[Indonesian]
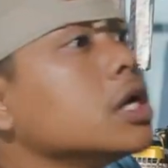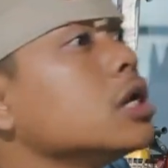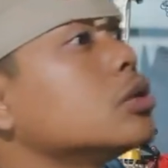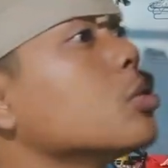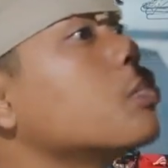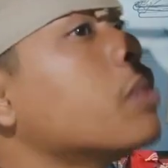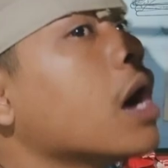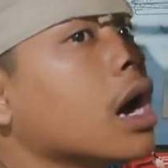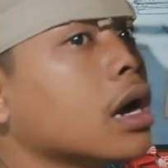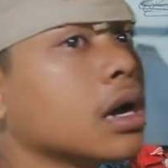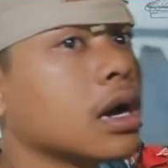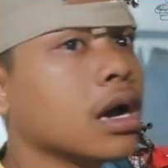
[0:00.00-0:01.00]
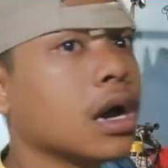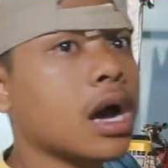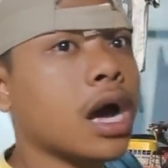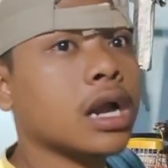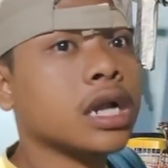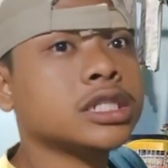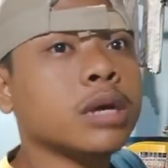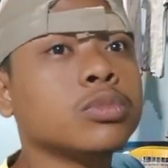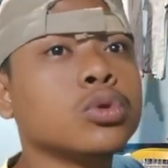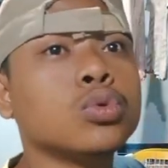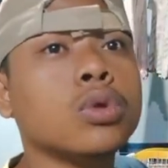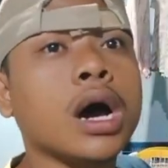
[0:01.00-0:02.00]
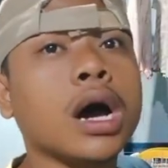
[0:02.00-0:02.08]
Itu, Bang. Arah jam 2. Kok kok